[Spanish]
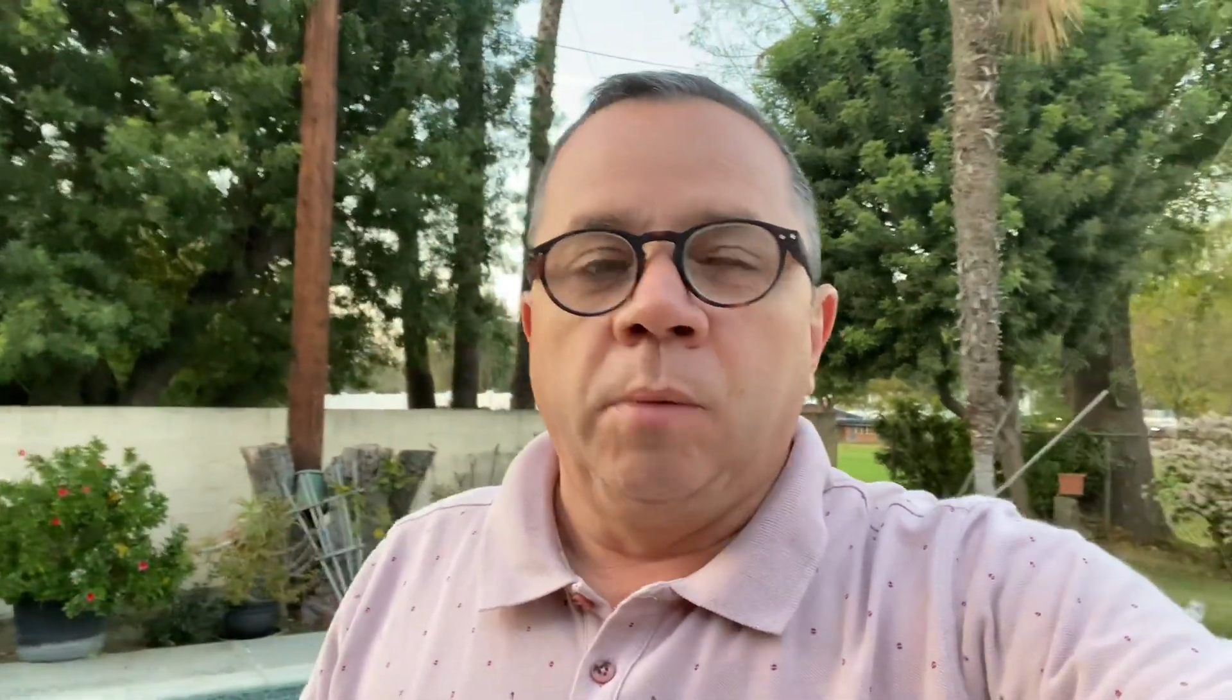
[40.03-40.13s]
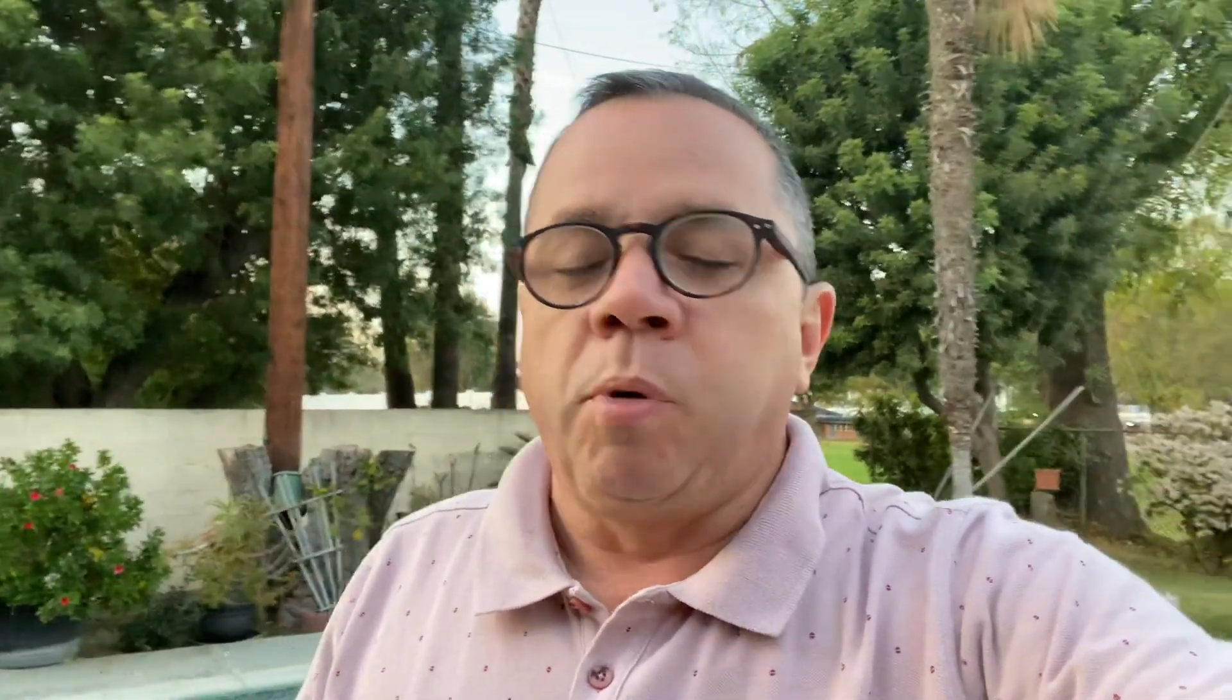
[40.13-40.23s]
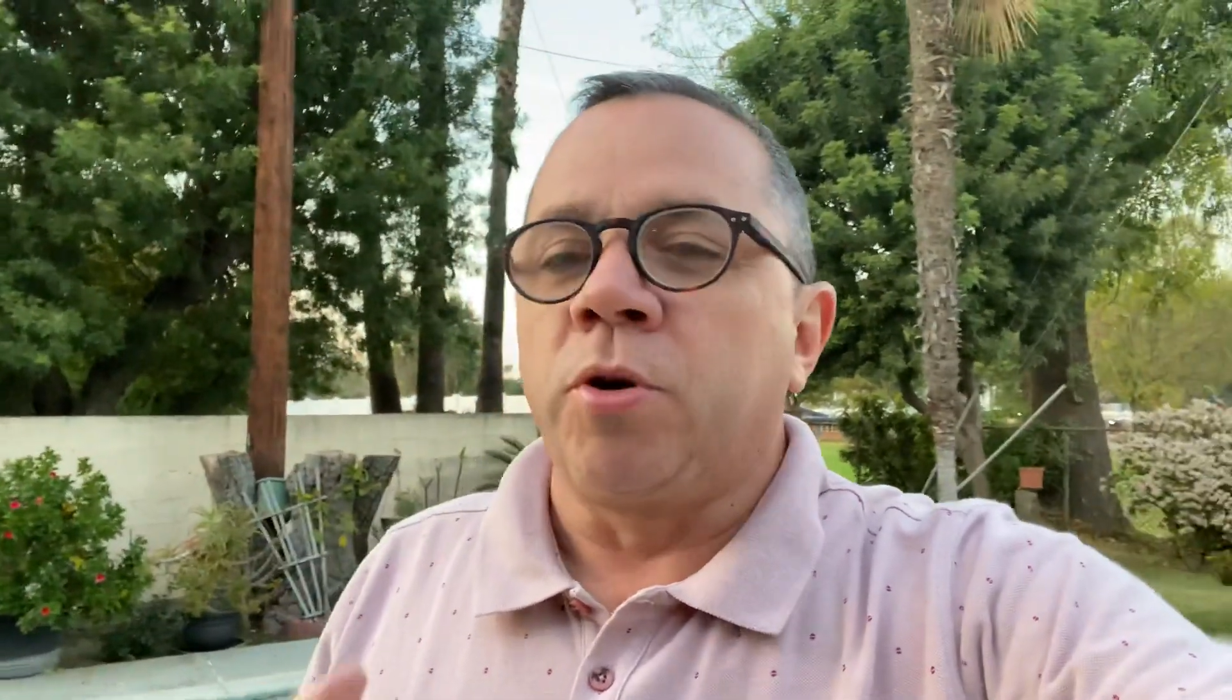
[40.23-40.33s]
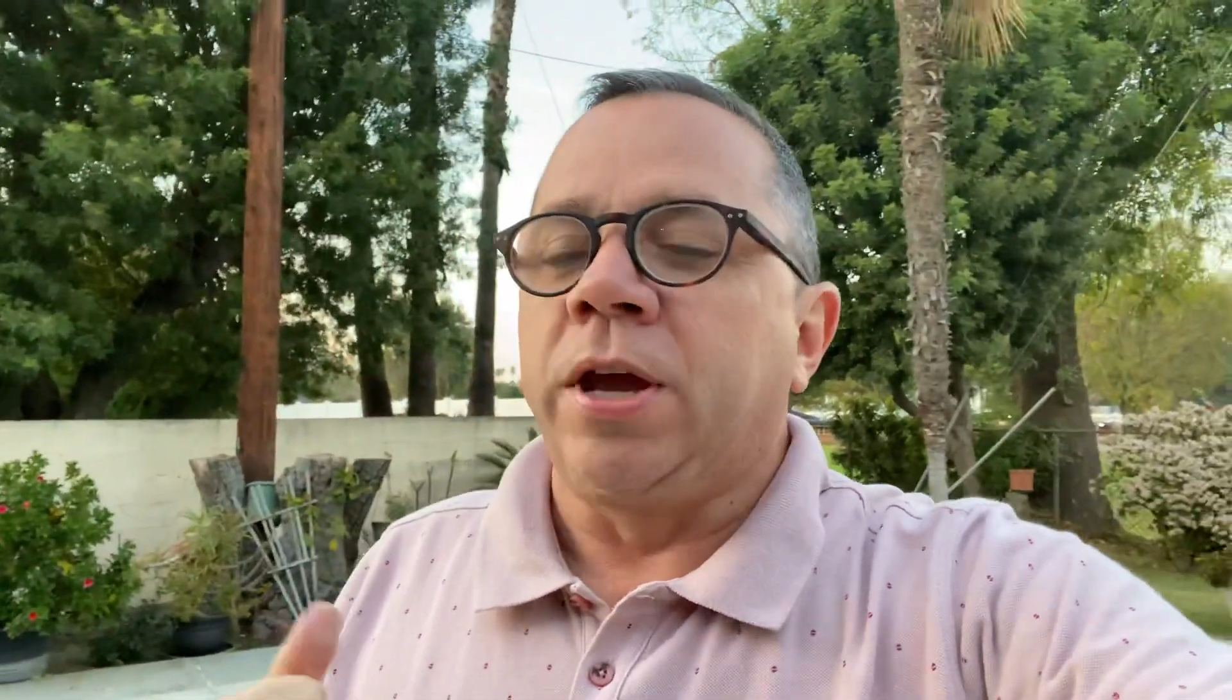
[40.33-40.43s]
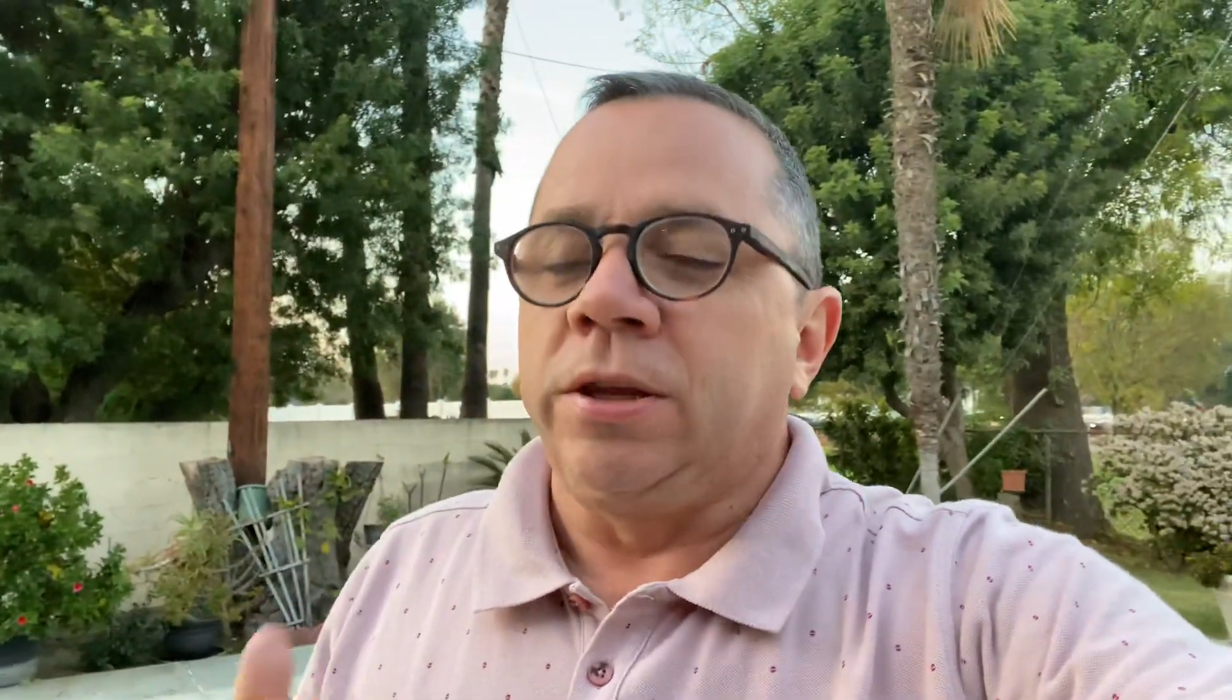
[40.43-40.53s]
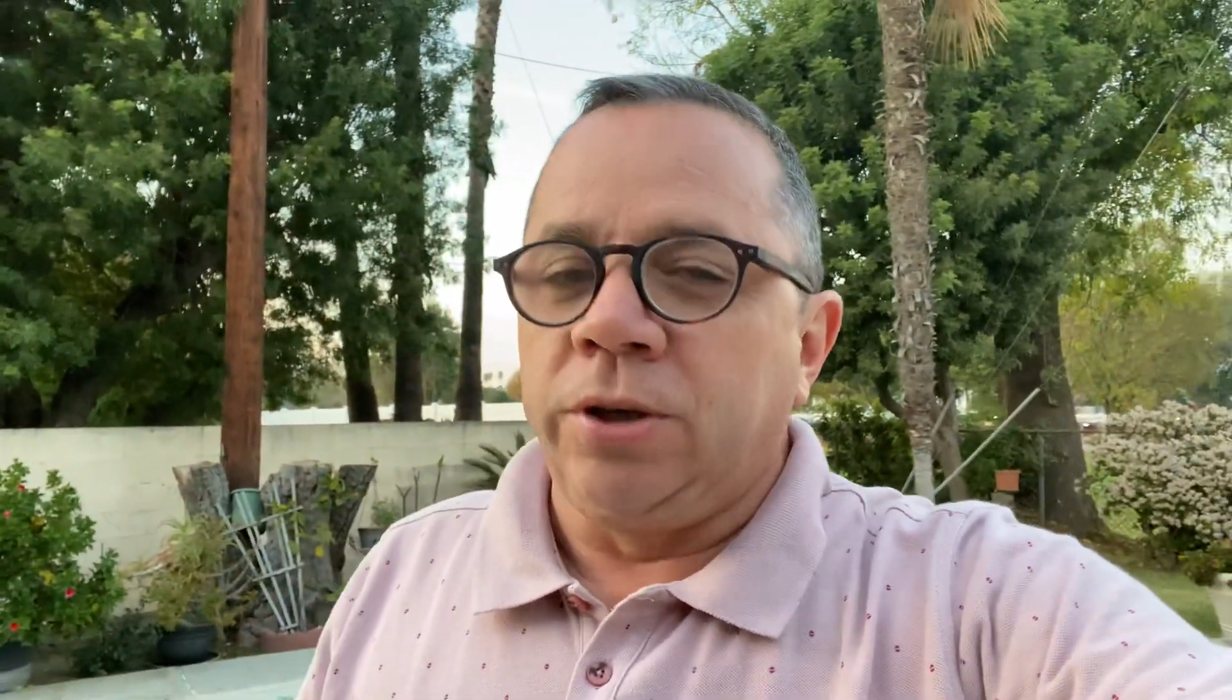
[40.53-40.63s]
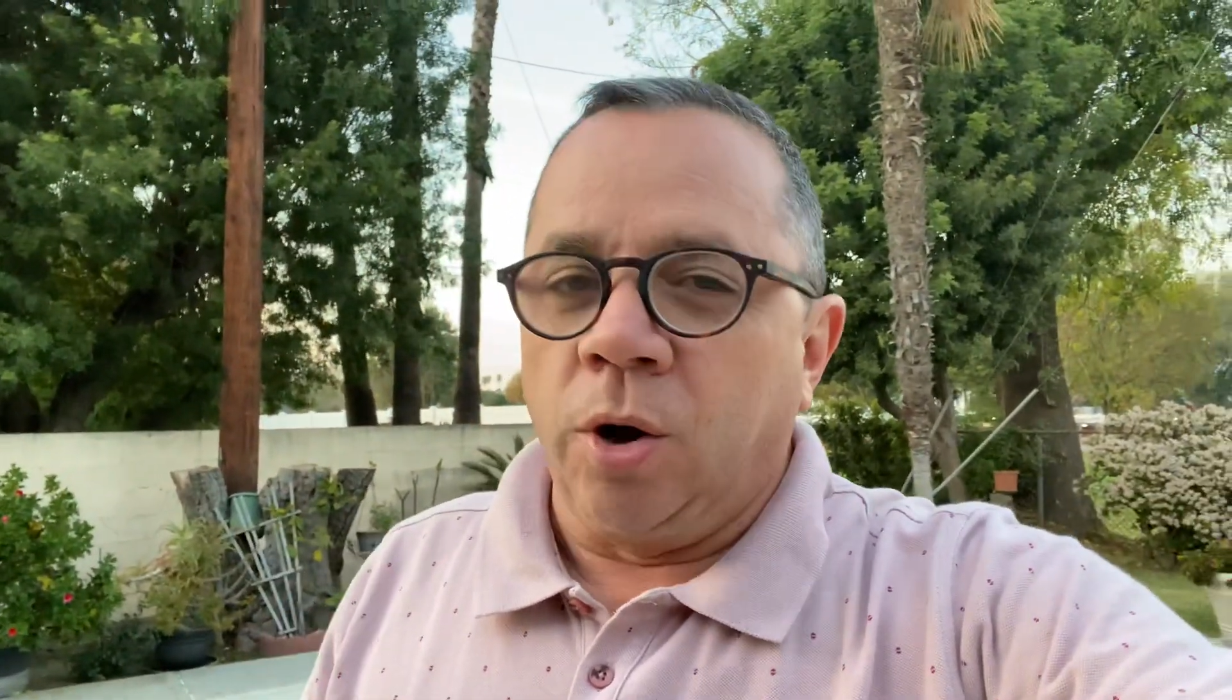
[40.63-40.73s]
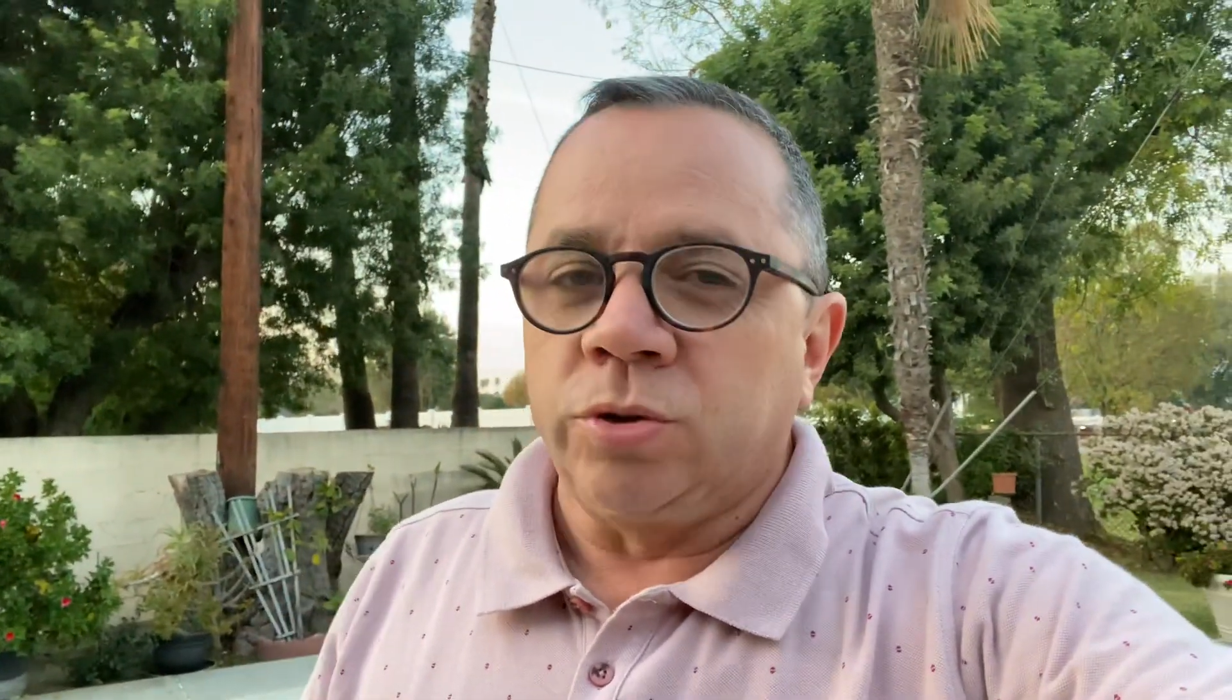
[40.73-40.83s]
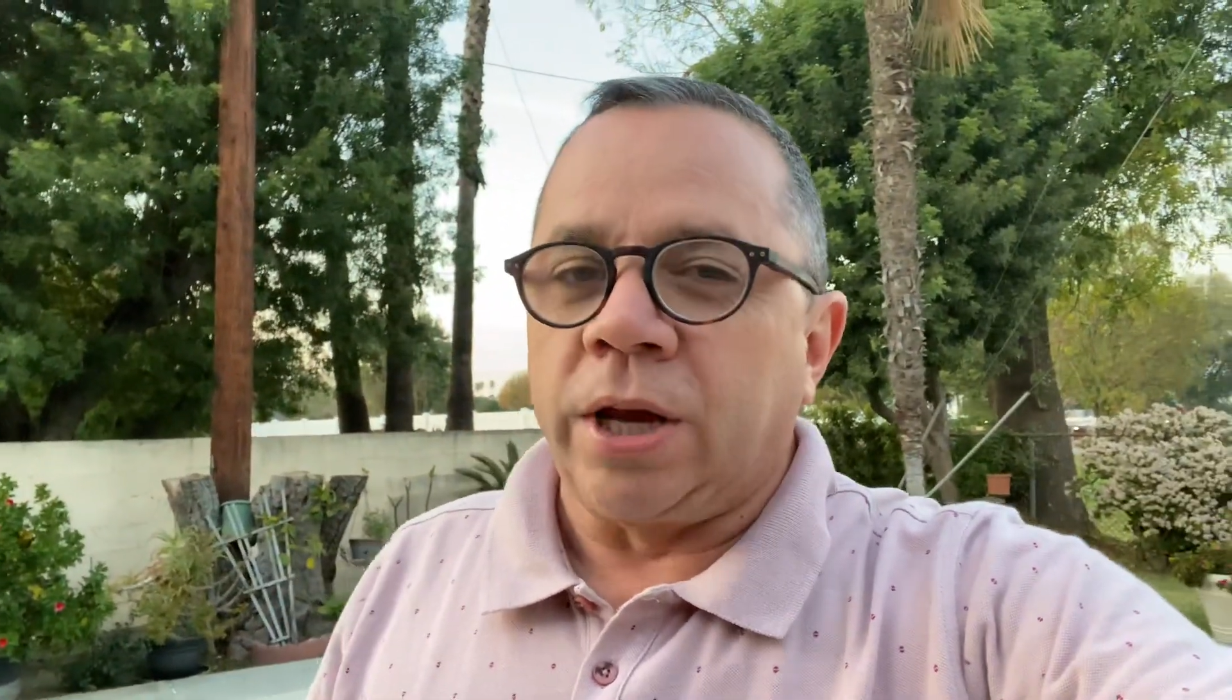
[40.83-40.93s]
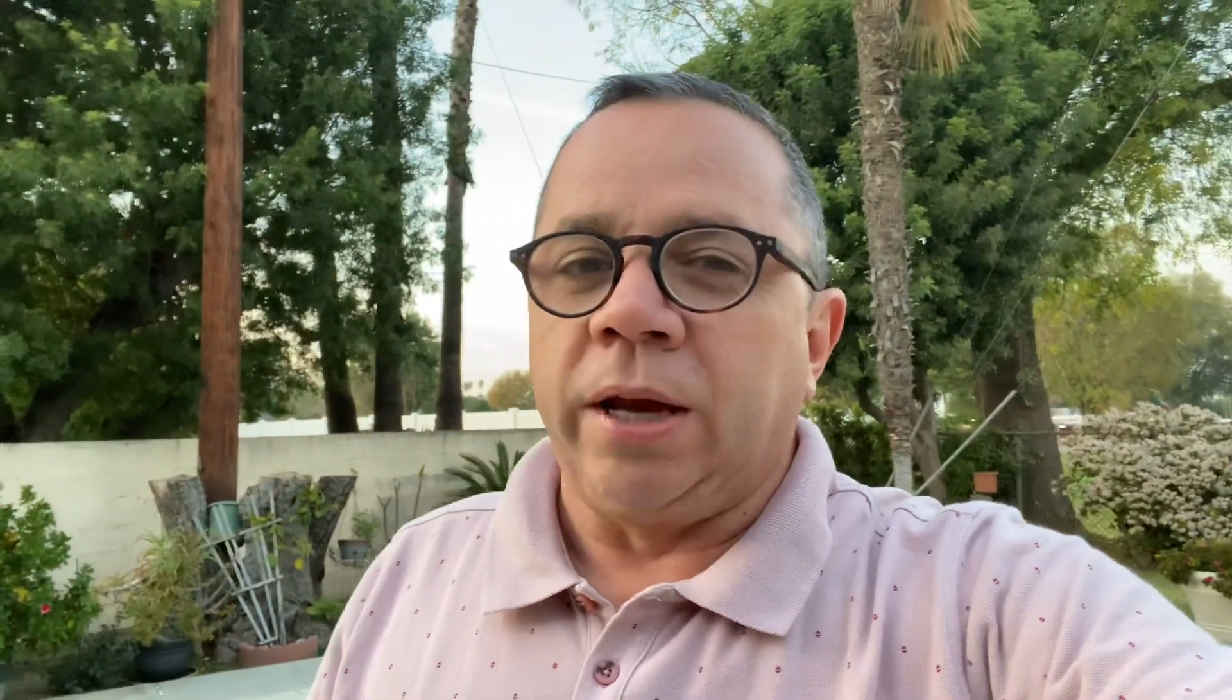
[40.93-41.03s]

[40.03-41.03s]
porque Dios